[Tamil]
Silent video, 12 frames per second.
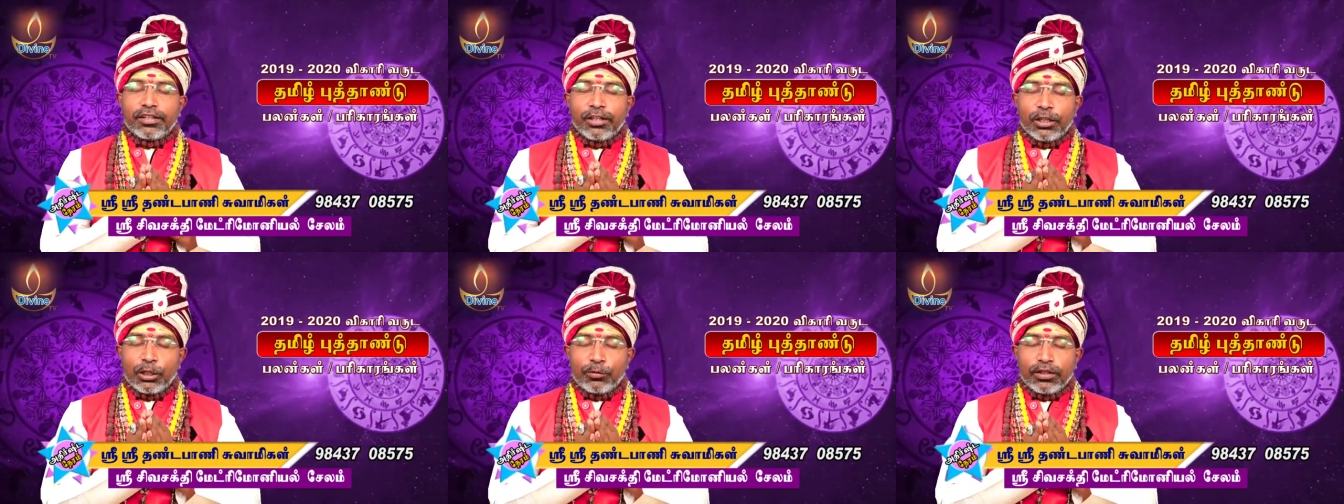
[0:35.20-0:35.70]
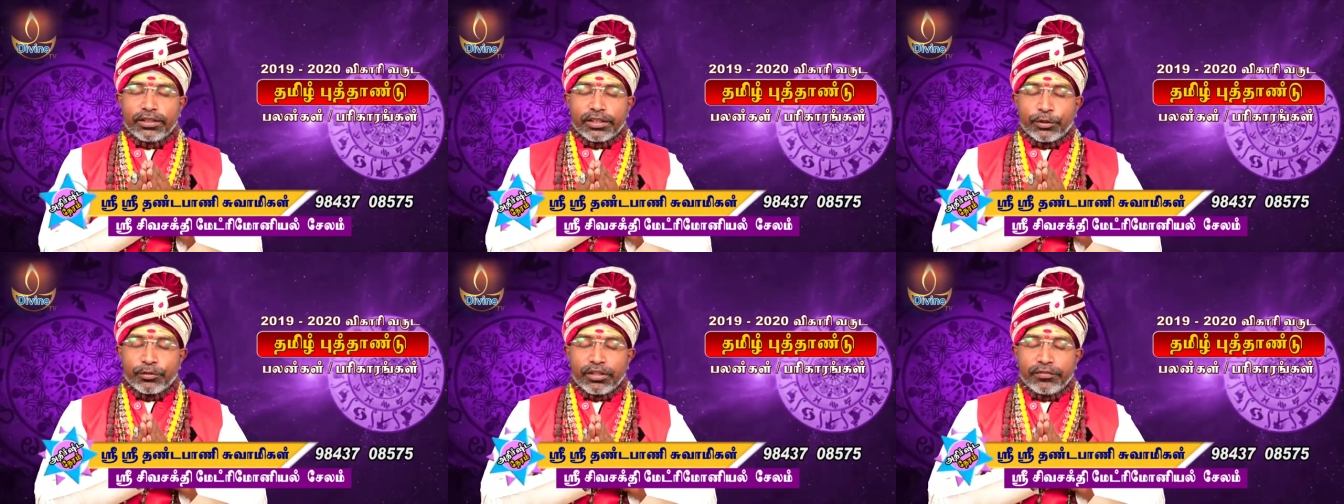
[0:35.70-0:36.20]
எல்லா வல்ல
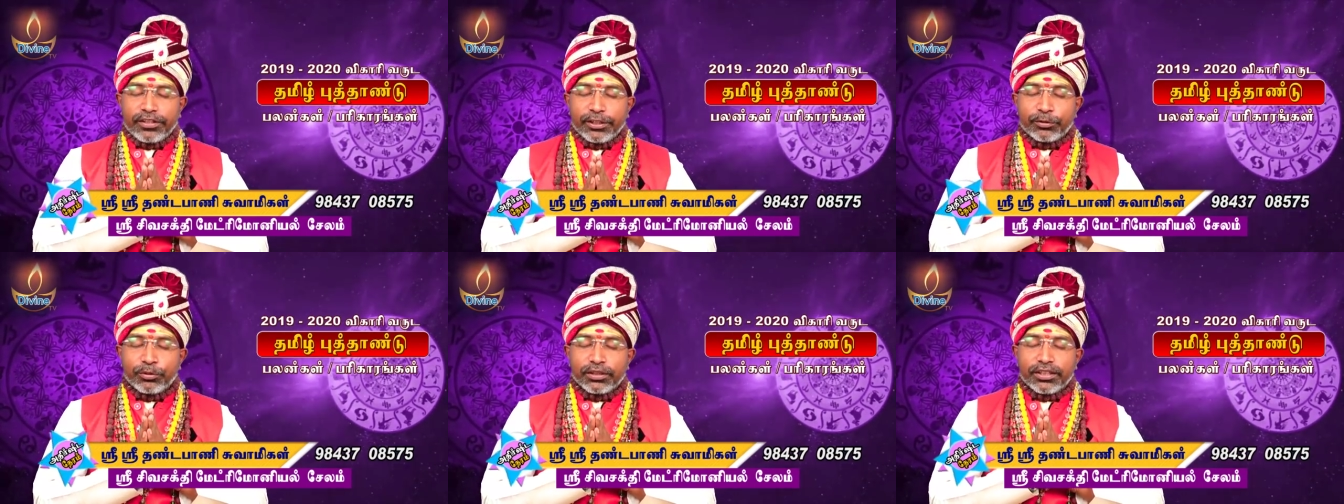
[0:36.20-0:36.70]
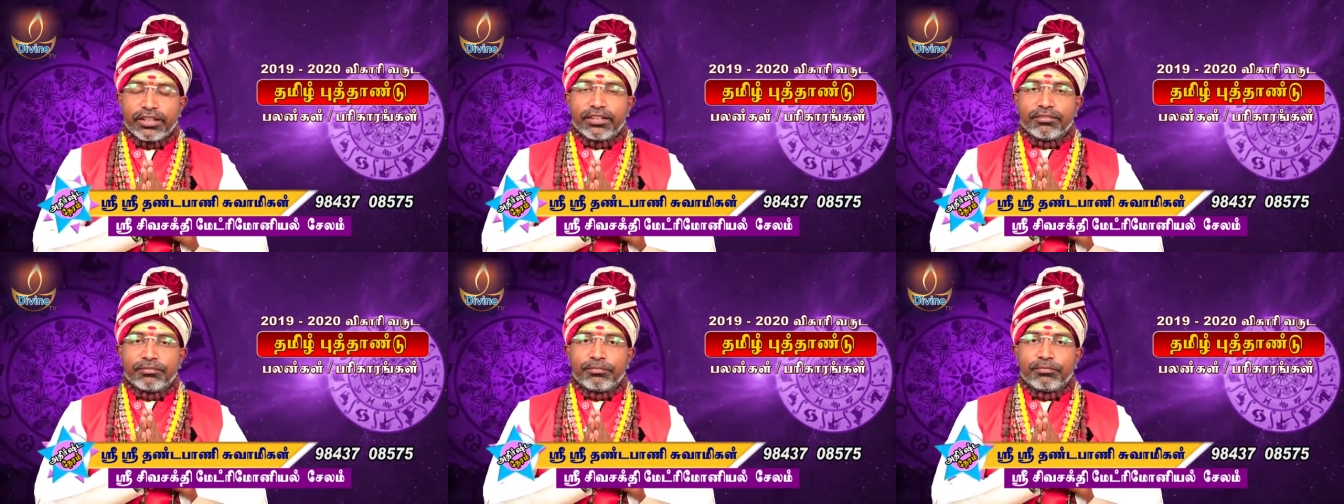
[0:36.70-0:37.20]
இறைவனை வேண்டிக்
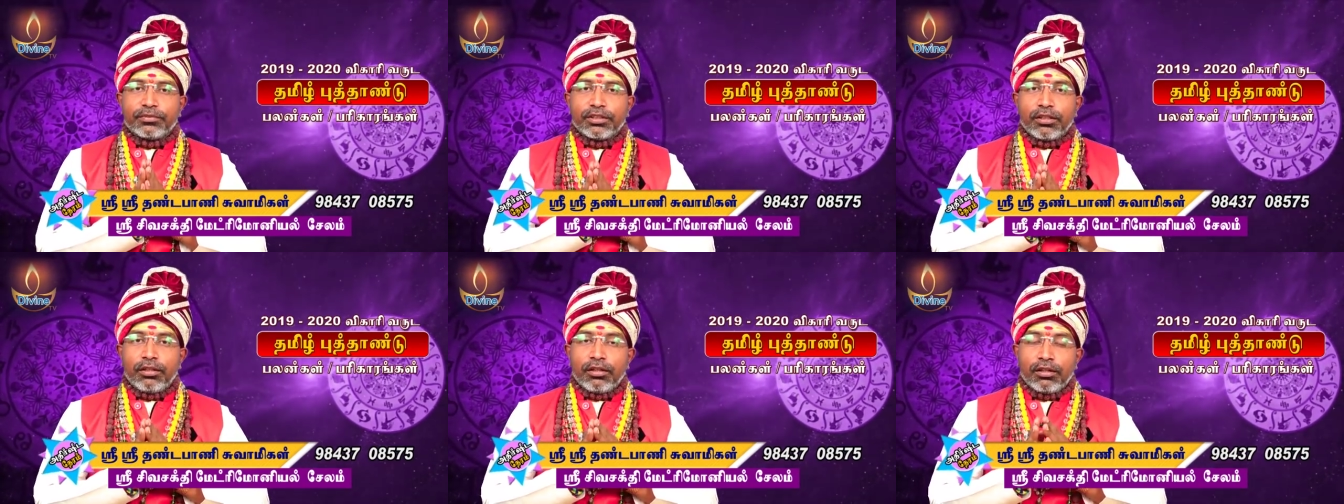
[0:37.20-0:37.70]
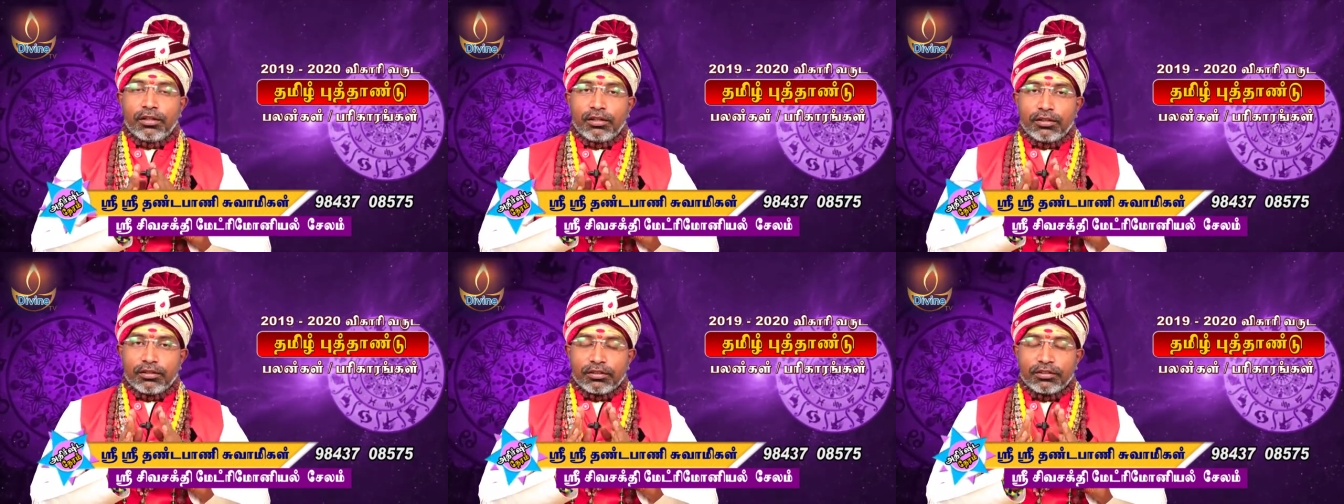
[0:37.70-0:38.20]
கொள்கிறேன்
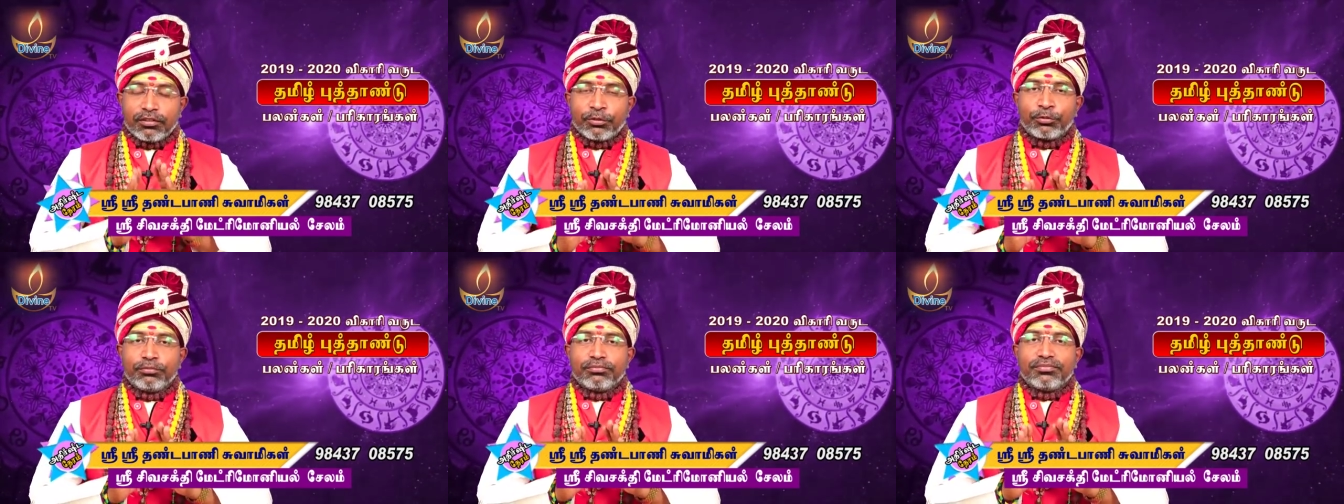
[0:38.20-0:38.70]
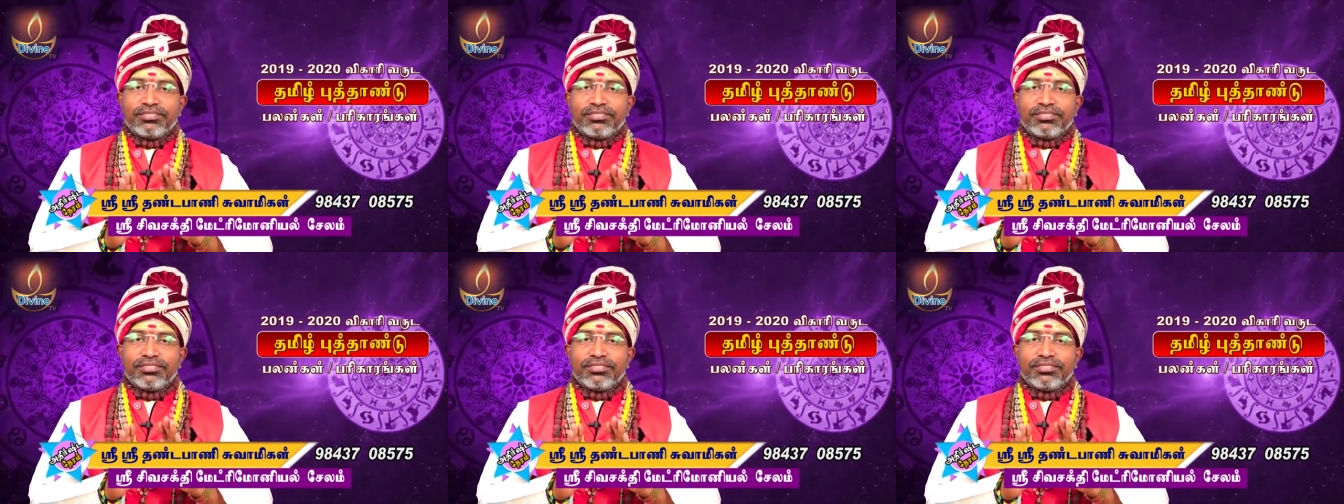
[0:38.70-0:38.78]
எல்லாரும்